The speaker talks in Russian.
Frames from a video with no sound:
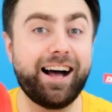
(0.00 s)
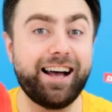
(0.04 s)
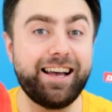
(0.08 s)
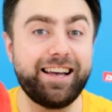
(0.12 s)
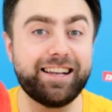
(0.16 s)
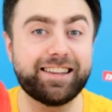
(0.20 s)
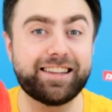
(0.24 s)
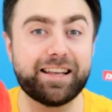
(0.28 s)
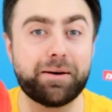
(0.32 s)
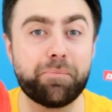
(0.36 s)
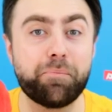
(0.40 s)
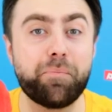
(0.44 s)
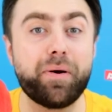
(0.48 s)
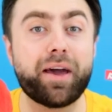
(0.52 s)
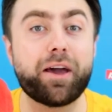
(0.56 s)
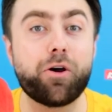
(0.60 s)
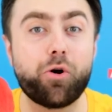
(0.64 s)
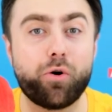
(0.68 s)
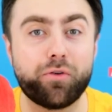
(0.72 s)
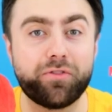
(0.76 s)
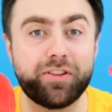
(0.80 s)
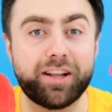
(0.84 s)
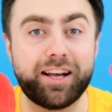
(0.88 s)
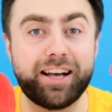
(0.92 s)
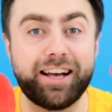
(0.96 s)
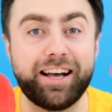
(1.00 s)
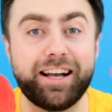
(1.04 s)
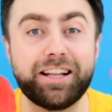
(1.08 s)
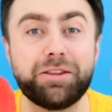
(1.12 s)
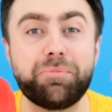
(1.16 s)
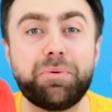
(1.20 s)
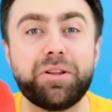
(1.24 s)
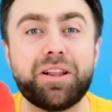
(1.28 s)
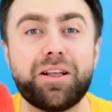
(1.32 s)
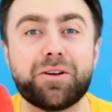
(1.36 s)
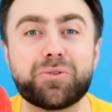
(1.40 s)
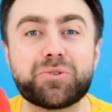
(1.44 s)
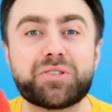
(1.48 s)
а это бревна от
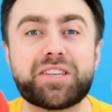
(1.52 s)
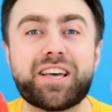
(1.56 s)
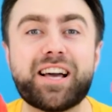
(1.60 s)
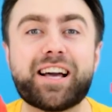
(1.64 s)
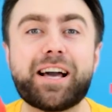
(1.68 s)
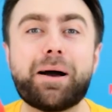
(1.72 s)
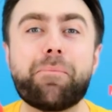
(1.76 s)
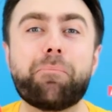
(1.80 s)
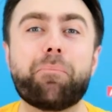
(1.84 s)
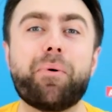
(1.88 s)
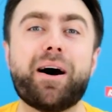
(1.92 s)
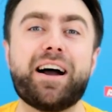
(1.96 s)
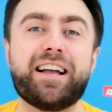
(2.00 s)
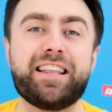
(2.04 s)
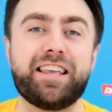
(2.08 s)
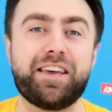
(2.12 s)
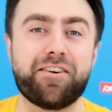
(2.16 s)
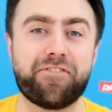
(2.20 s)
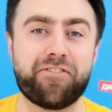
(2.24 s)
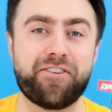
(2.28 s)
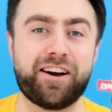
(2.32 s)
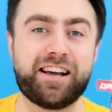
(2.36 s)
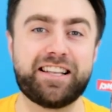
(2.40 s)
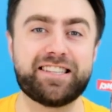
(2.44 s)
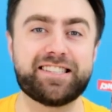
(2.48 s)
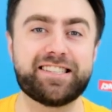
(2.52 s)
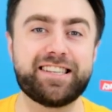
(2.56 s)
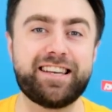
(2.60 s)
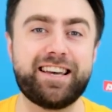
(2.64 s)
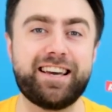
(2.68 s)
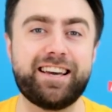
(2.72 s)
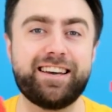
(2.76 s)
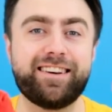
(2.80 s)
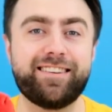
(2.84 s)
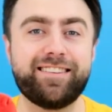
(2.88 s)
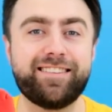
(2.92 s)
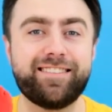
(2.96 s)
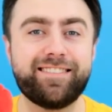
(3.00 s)
белорусской компании
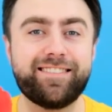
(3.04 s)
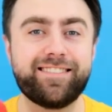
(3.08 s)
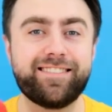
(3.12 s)
Fancy.